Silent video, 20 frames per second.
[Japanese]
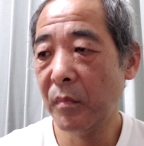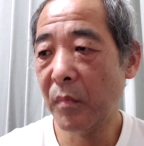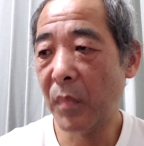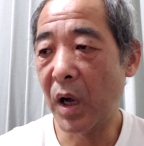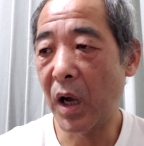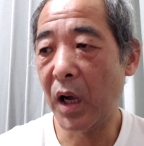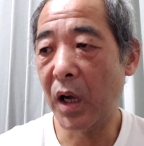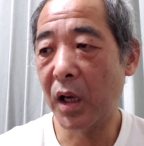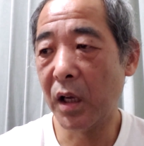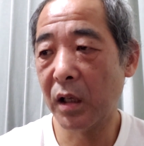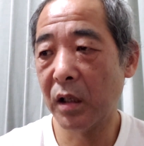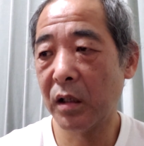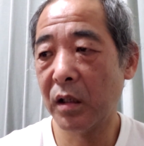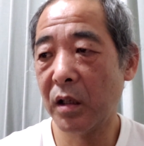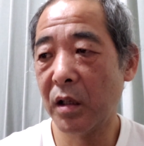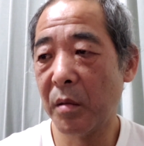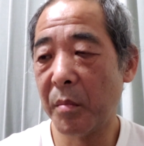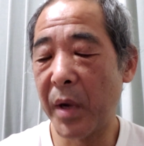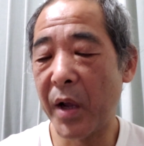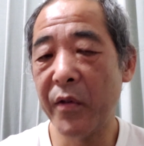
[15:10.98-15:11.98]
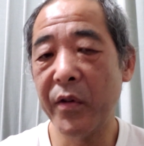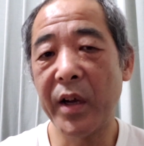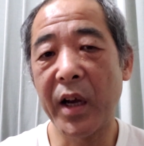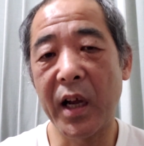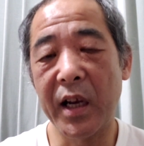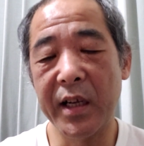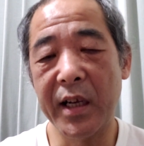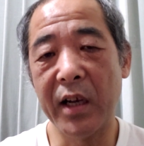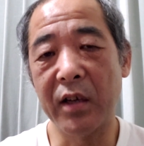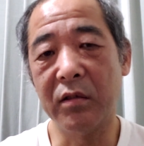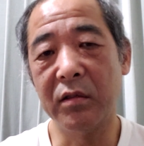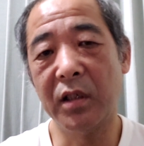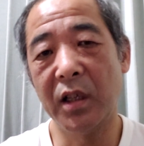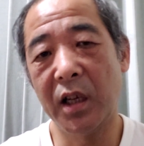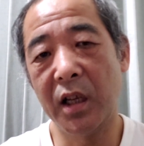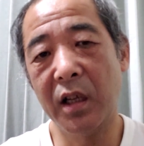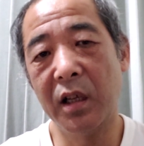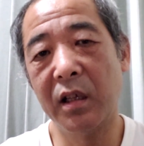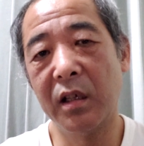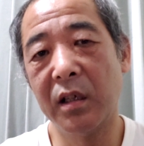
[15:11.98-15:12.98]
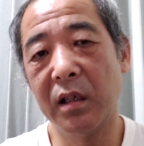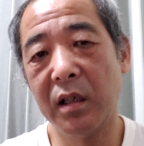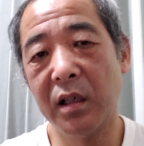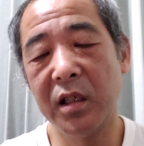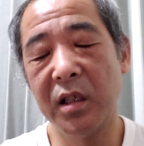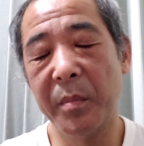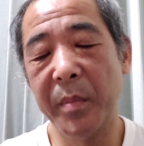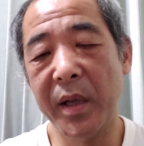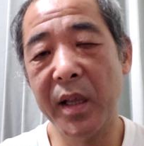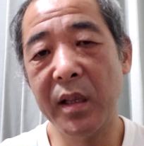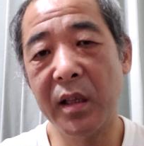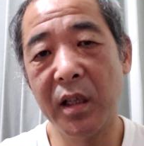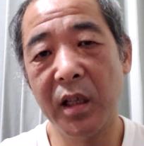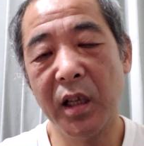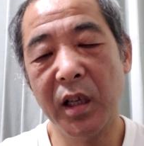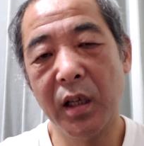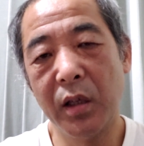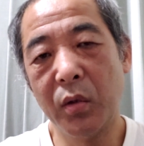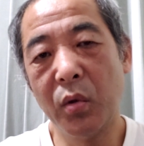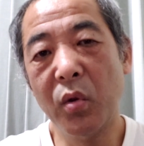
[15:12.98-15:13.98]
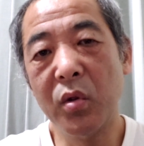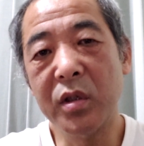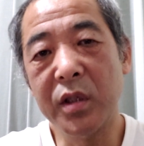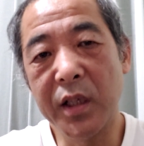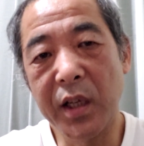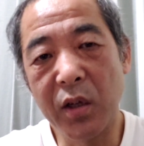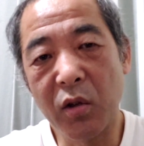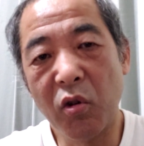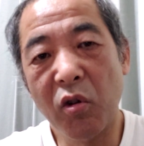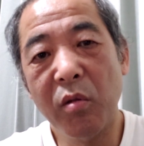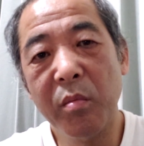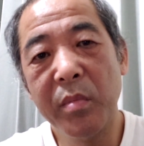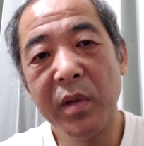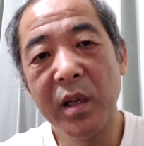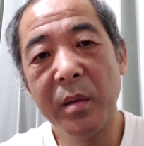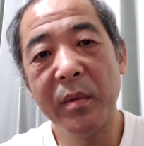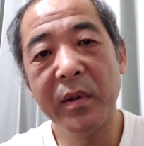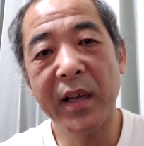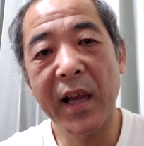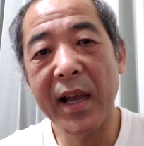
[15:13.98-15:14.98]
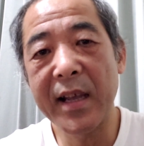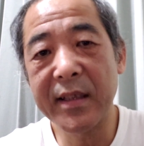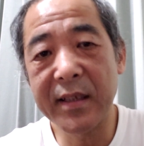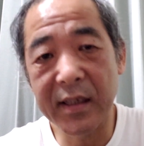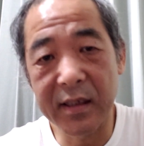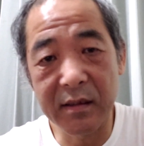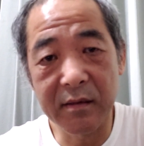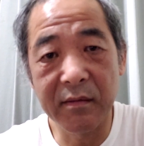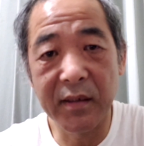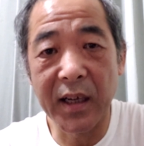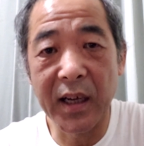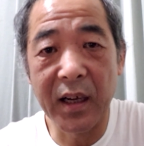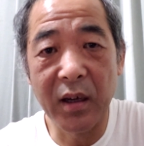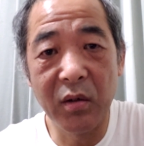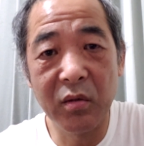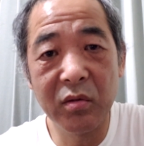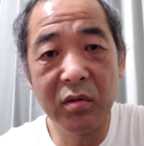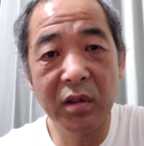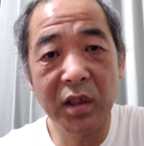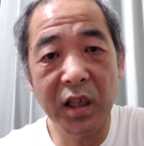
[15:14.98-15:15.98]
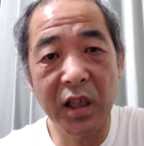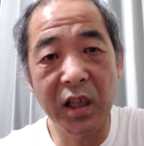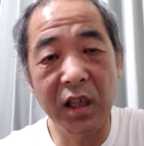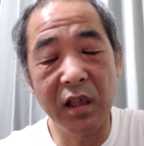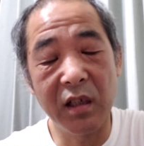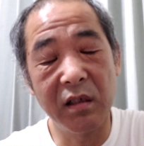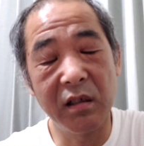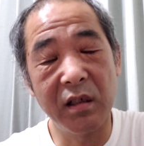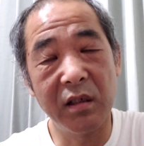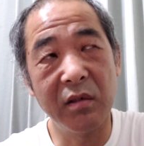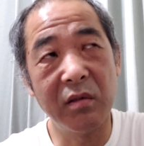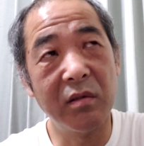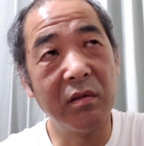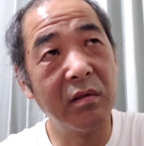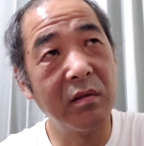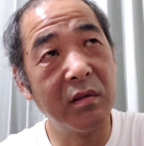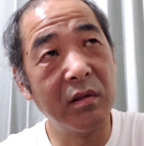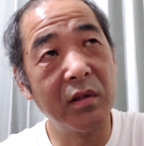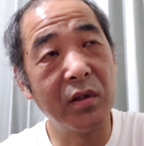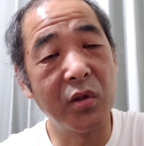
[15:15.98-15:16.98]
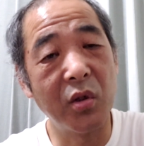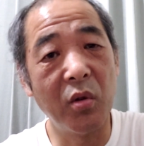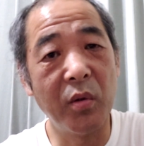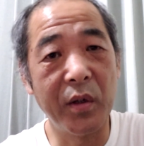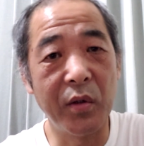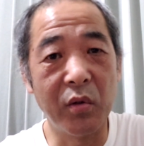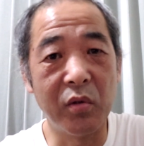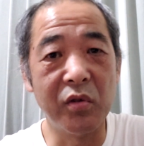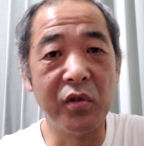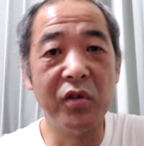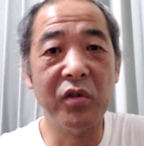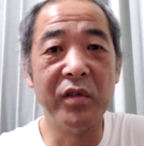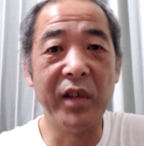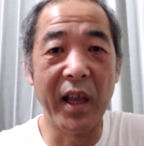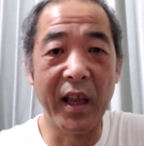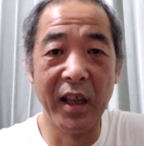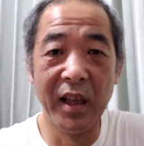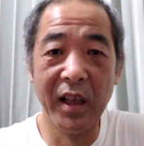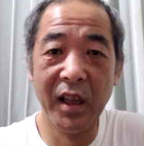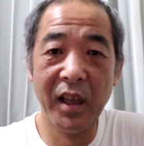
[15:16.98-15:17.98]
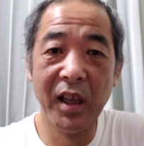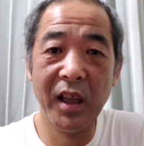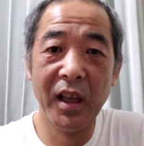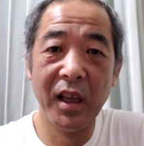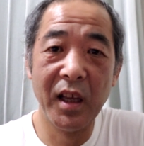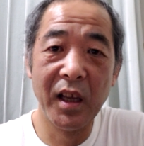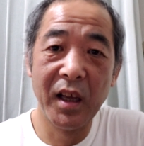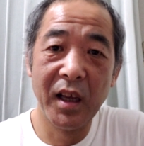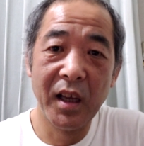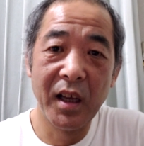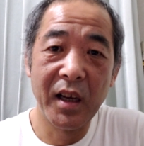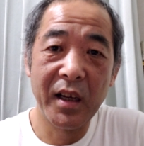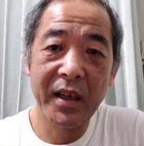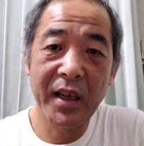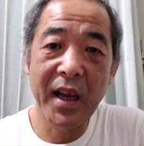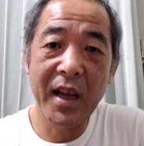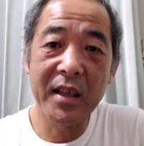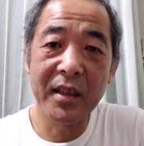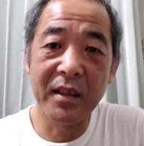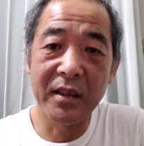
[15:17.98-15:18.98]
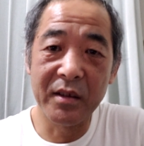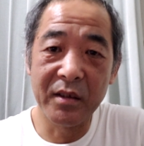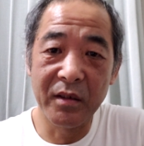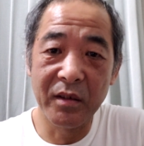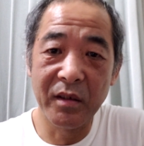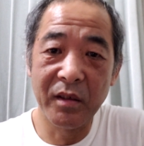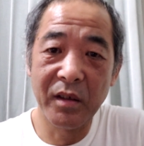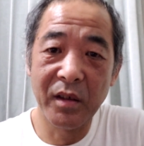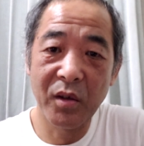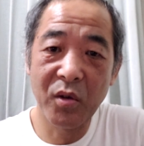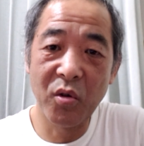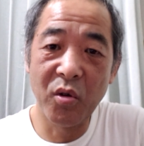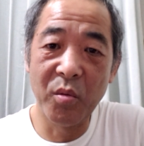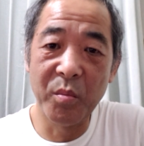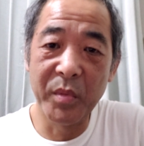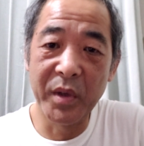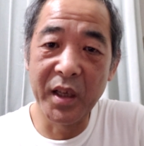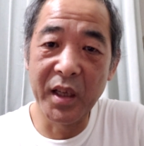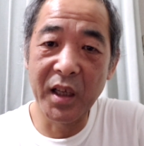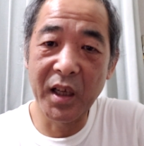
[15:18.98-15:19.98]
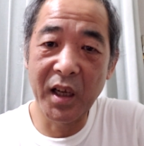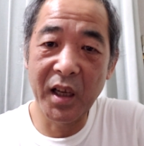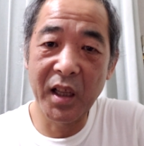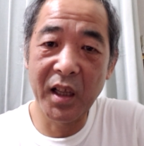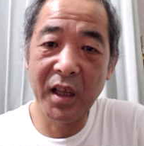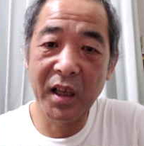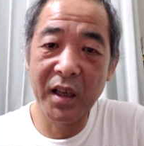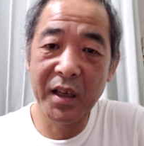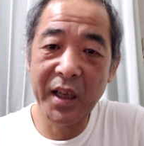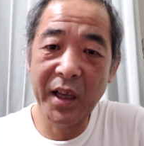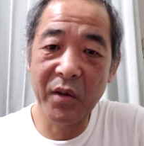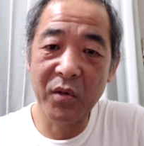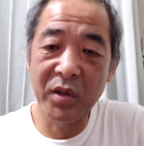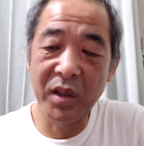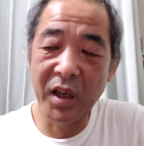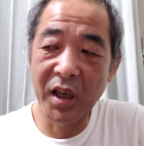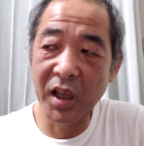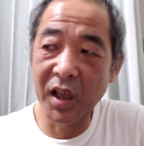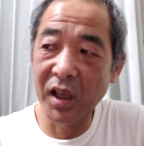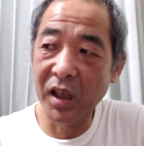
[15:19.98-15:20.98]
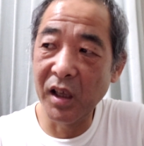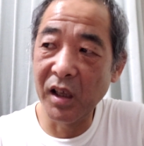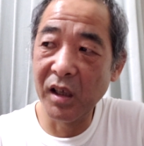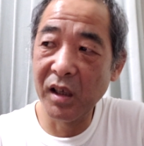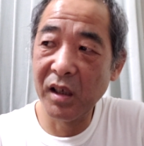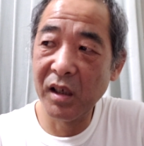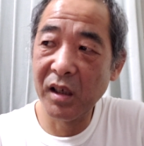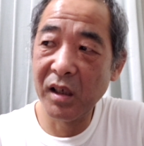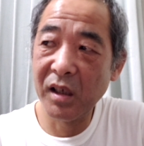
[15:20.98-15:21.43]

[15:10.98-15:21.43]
まあ真夜中になるんでね、でベン当時ねコンビニもないんですわ。本当ね、あの昭和ろくじゅうねんないんですよ、コンビニがね。なのでね、